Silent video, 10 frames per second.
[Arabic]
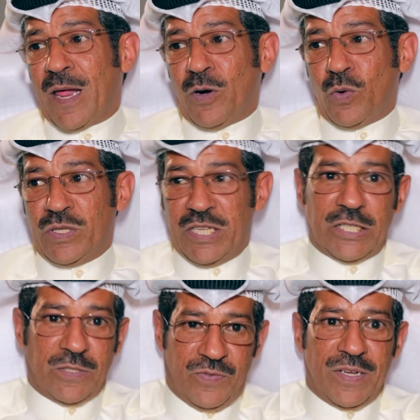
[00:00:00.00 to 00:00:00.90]
هو
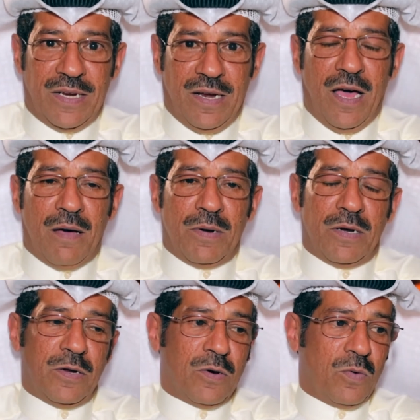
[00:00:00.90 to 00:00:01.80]
يدش في العامل
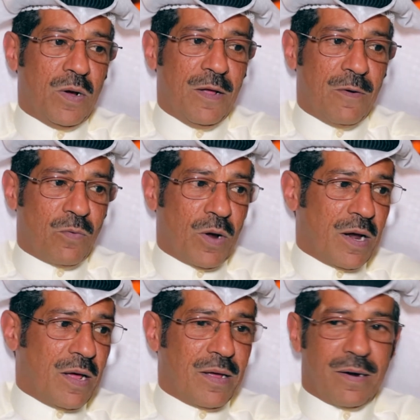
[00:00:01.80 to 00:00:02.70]
اللي هو
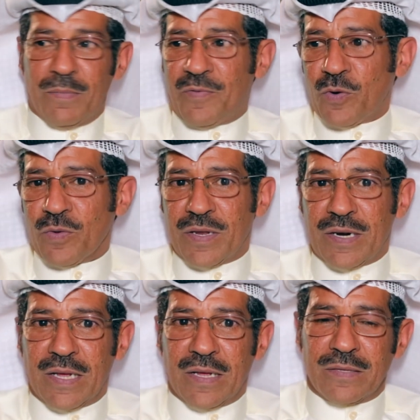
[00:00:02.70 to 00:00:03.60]
والله المفروض
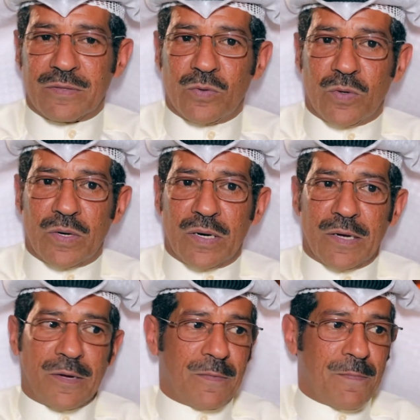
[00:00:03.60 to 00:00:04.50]
ان تكون
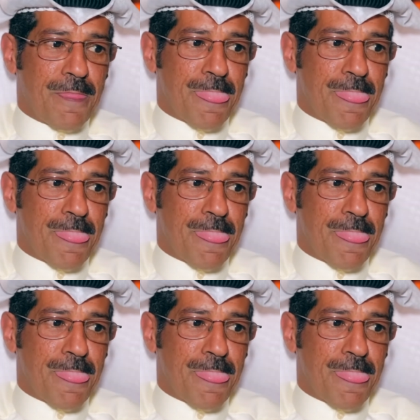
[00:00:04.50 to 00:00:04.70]
آه،